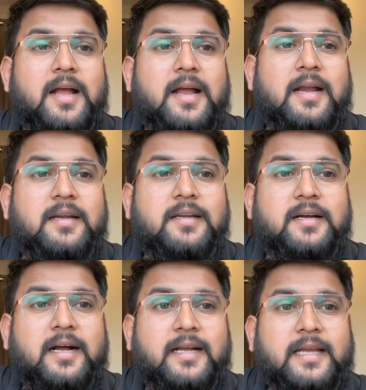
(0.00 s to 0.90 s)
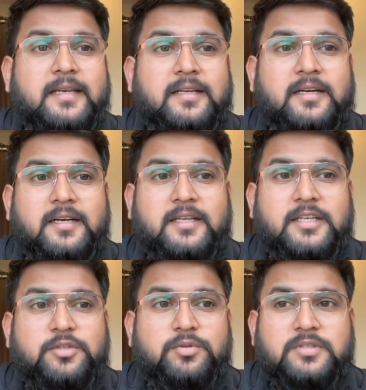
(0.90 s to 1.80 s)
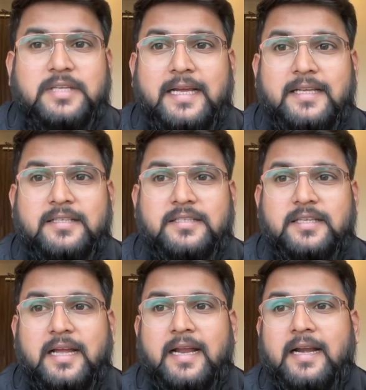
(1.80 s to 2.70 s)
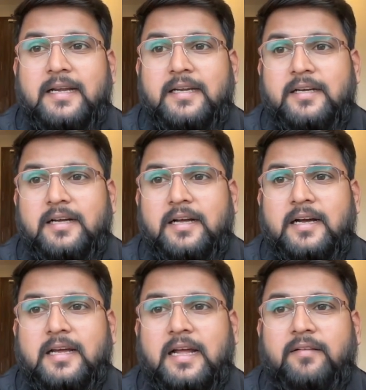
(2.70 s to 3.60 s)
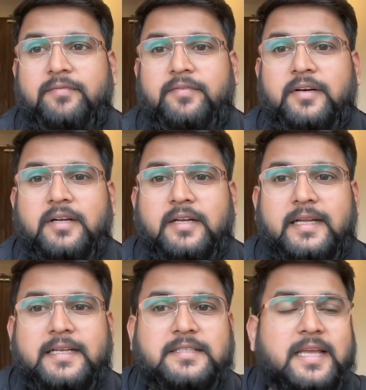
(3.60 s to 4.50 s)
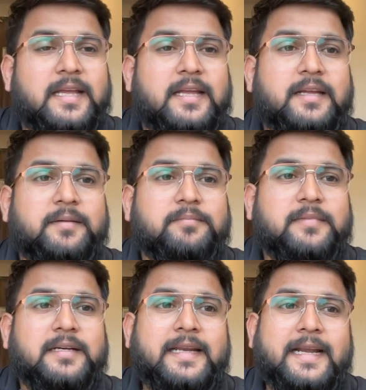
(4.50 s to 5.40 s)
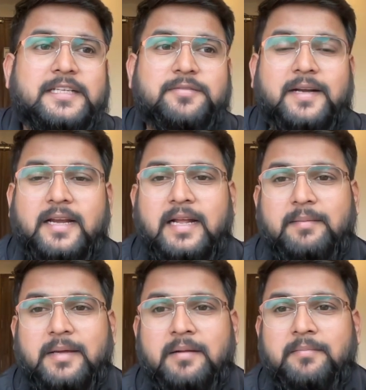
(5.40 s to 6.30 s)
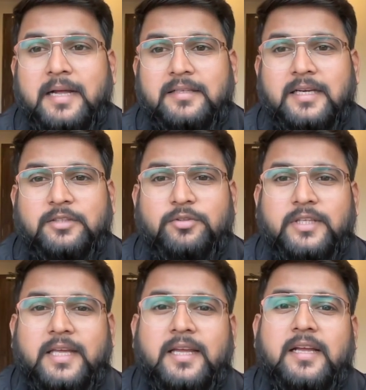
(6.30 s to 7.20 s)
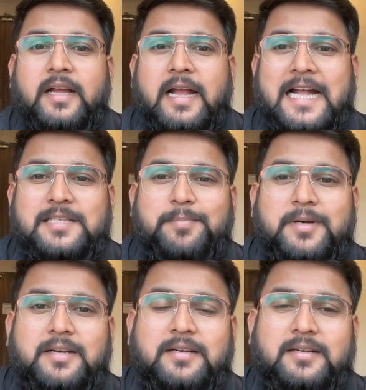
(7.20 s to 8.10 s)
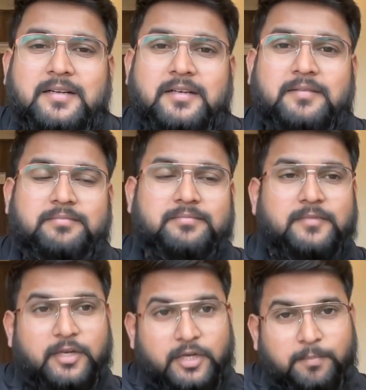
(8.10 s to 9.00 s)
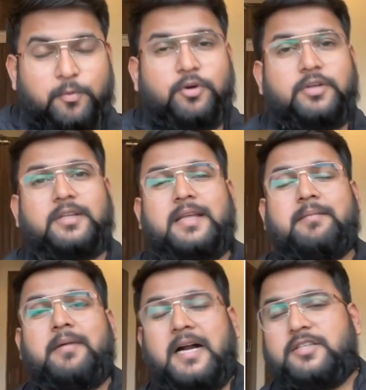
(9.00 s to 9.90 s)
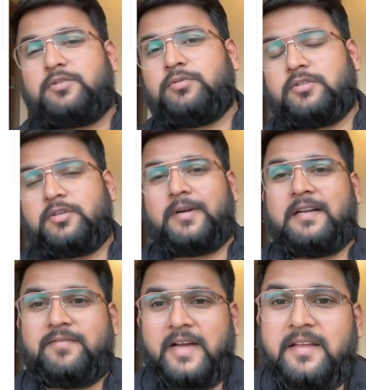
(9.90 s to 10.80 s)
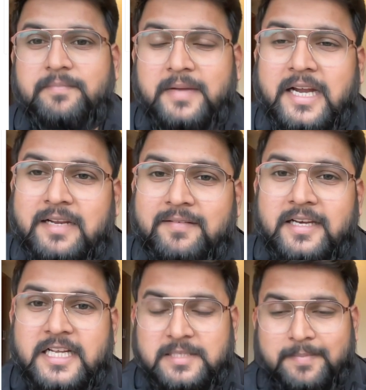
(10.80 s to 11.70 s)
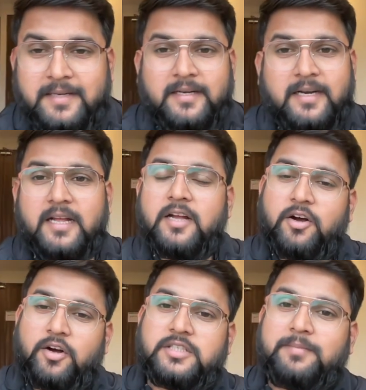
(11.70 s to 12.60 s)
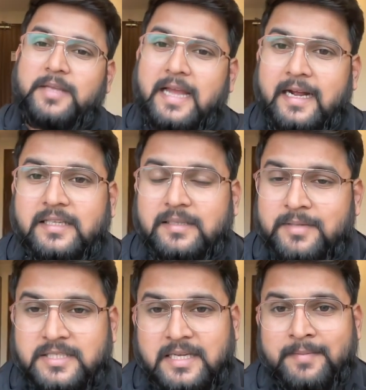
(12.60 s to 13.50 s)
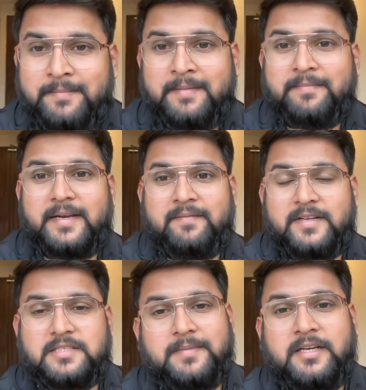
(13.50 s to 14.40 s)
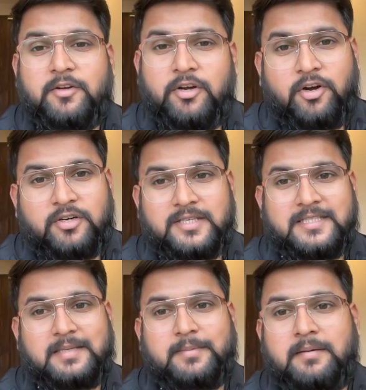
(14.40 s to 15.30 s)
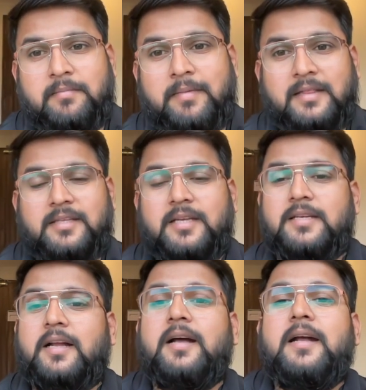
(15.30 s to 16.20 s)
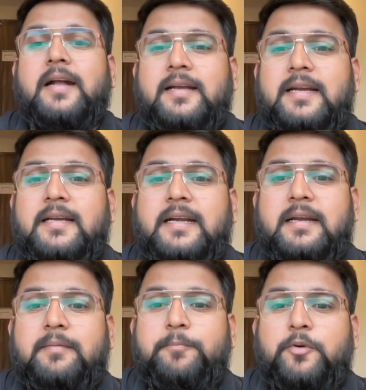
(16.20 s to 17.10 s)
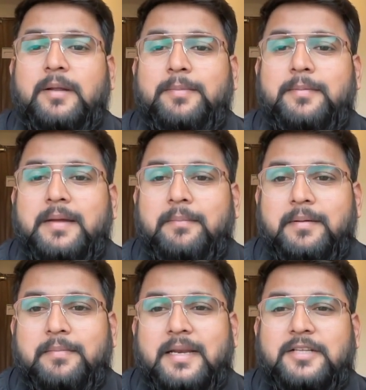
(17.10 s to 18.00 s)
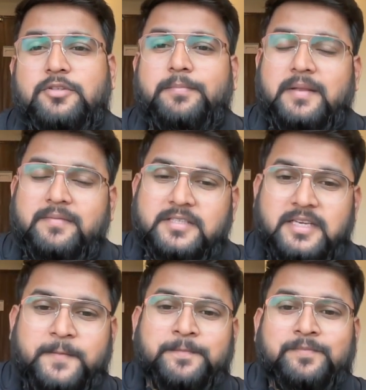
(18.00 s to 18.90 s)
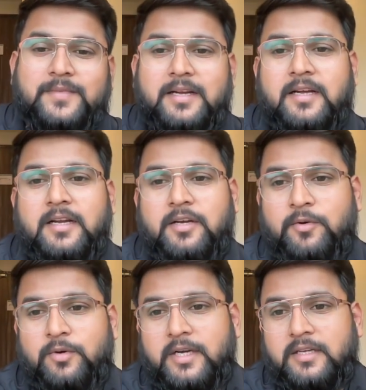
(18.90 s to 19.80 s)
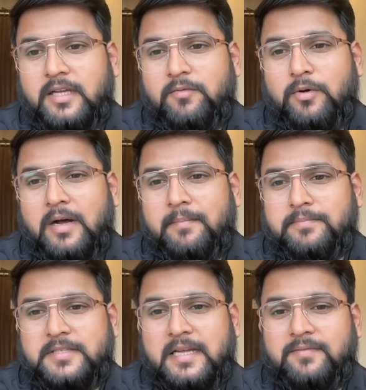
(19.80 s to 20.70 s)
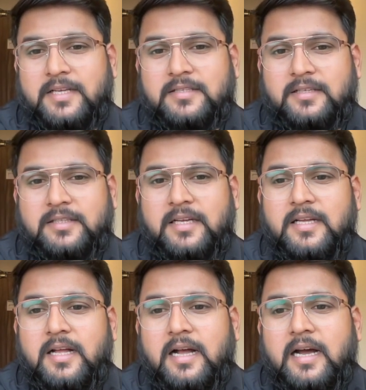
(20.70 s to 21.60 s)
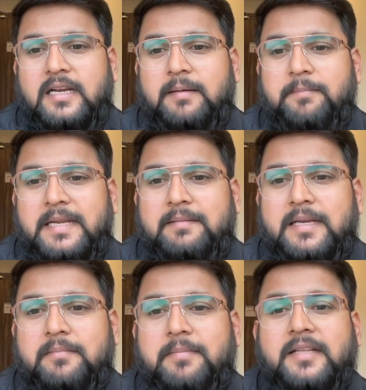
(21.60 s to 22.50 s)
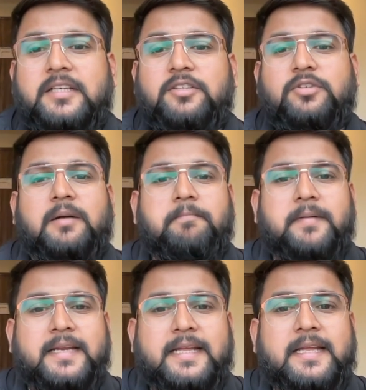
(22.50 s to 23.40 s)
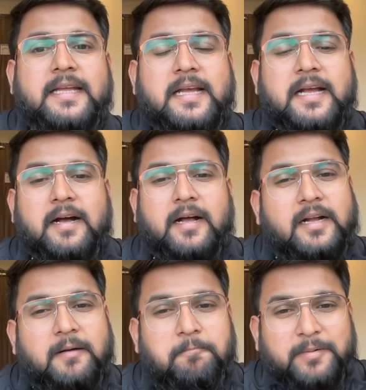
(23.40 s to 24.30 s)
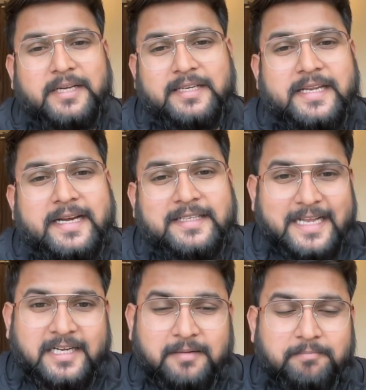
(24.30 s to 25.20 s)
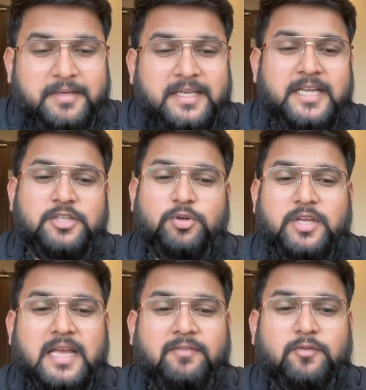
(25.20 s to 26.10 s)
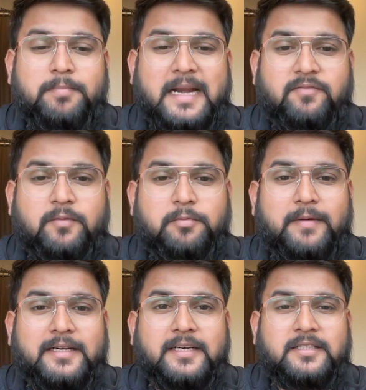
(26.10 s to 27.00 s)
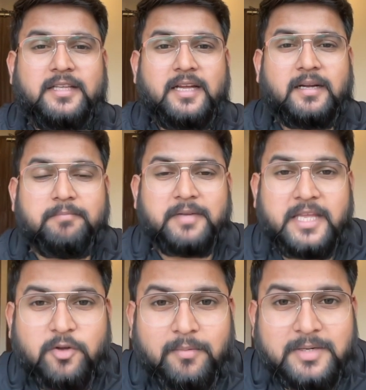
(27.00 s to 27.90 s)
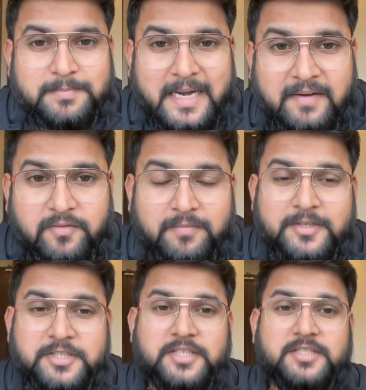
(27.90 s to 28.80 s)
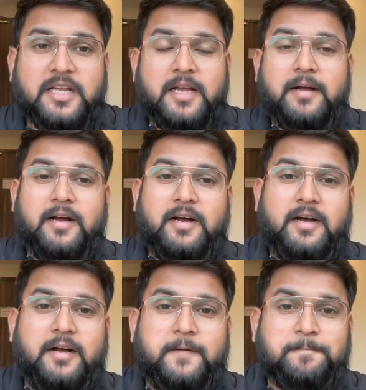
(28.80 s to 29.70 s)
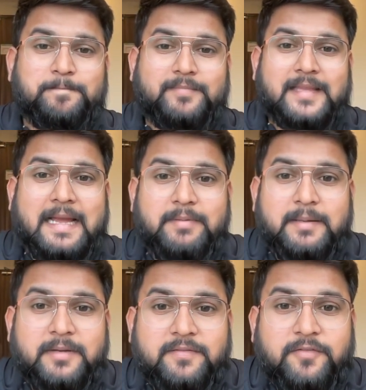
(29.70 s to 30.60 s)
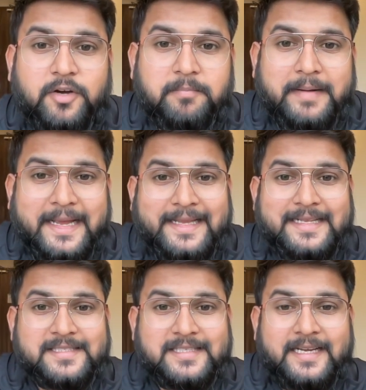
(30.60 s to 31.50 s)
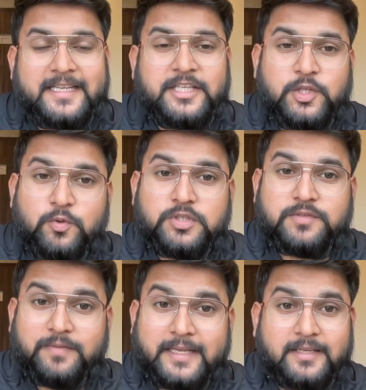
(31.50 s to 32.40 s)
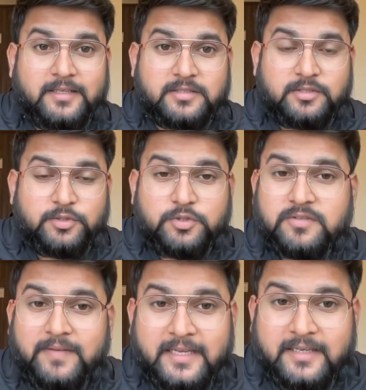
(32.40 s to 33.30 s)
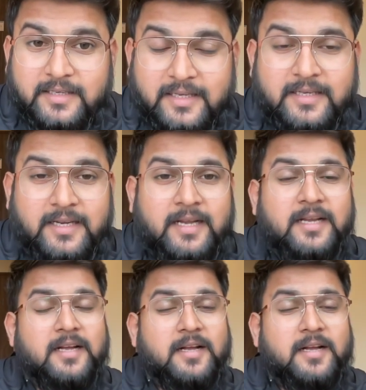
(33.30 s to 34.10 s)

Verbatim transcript: एंड अगेन इशू साइज़ एंड अगर आप uh, इसके डेट्स वगैरह के बारे में बात करें तो ये एज़ पर रिपोर्ट ये मार्च 2025 में आने वाला एक्सपेक्टेड है और जब ये आएगा तभी इसके मिनिमम इन्वेस्टमेंट और लॉट साइज़ के बारे में बात किया जाएगा रेड हेड रिपोर्ट अभी भी अवेलेबल है जो प्रीवियसली लोडेड uh, था वो वहाँ से आप देख सकते हैं अगर कंपनी के बारे में बात करें तो कंपनी कंप्लीटली uh, एक टेक कंपनी है जो कि आपको प्लेटफॉर्म प्रोवाइड करती है ई कॉमर्स प्लेटफॉर्म विच इज़ एवेलेबल फॉर बाइंग एंड सेलिंग यूज्ड व्हीकल सो यूज्ड व्हीकल के लिए